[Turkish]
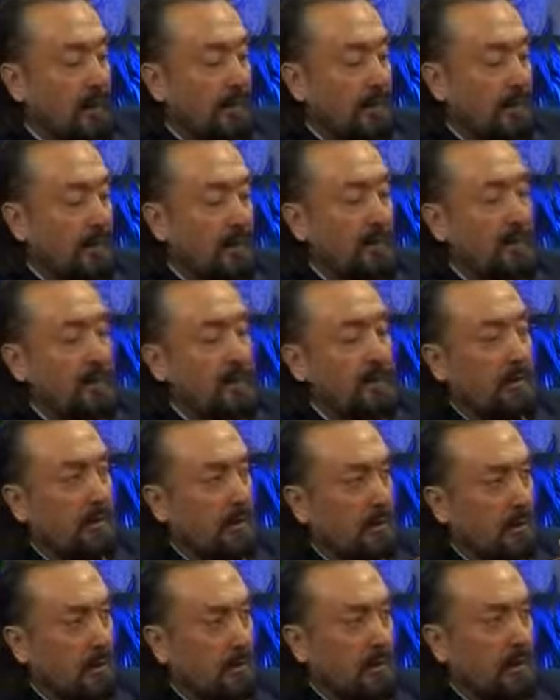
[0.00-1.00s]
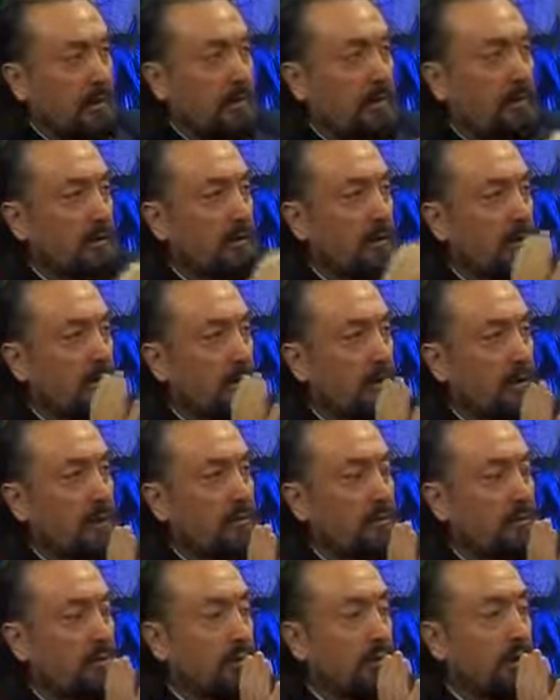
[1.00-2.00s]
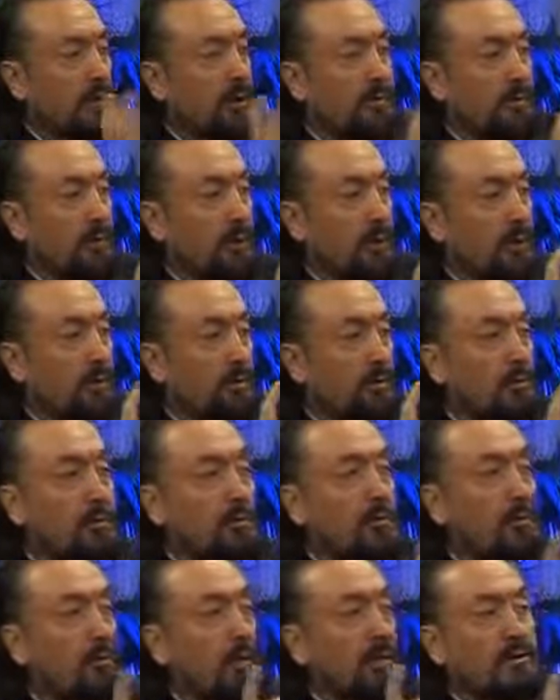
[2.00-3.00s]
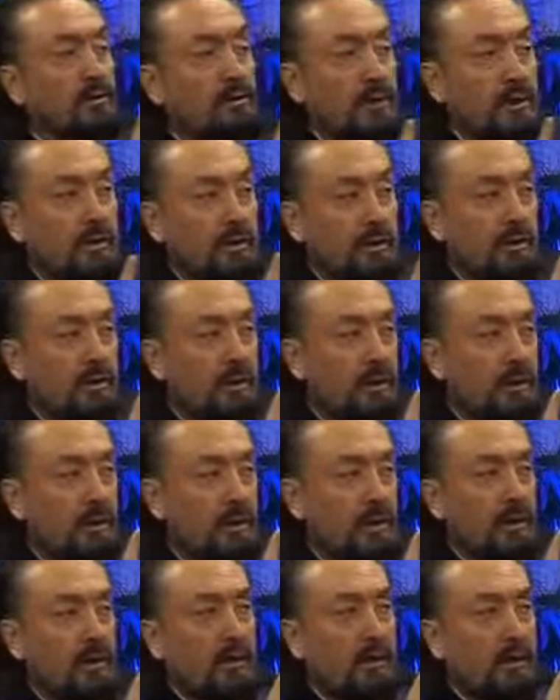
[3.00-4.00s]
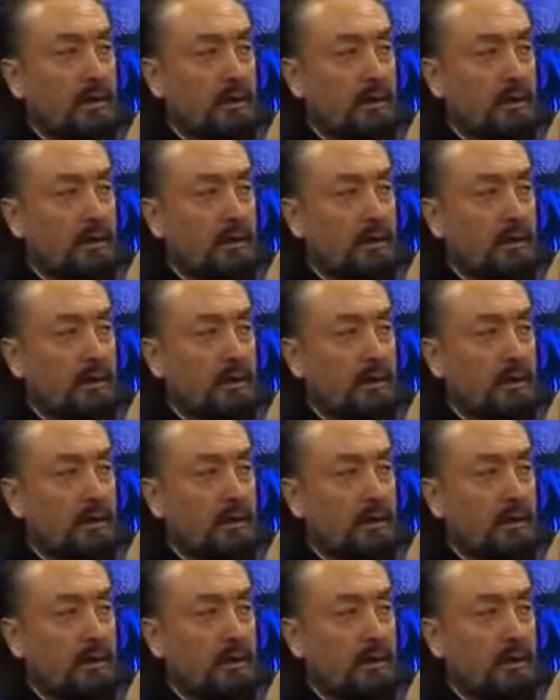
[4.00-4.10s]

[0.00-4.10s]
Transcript: Ve internette, Facebook'ta hep böyle nurla, ışıkla dolacak.